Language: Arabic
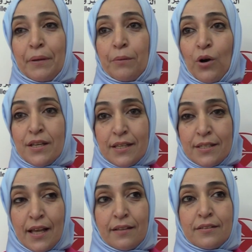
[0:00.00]
من
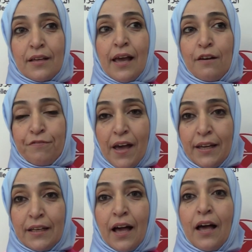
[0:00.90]
المؤسسات
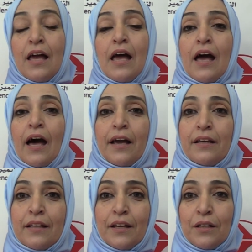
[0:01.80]
الفاعلة
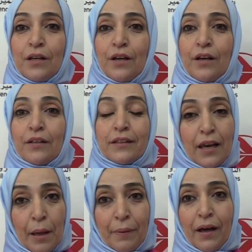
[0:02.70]
أيضا
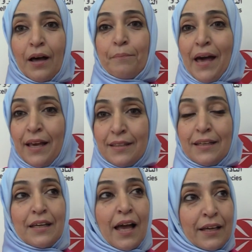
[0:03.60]
طلبة
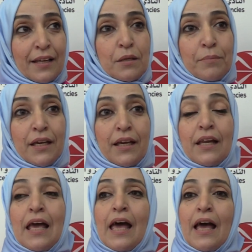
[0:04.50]
باحثين
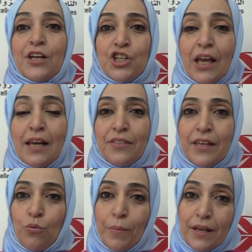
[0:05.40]
أكاديميين الشيء
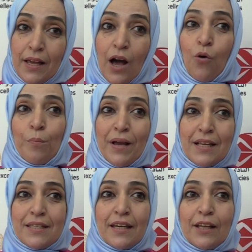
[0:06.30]
الذي يميز أو
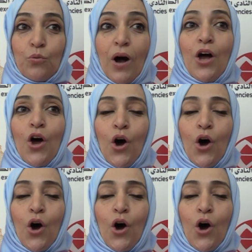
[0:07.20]
الندوة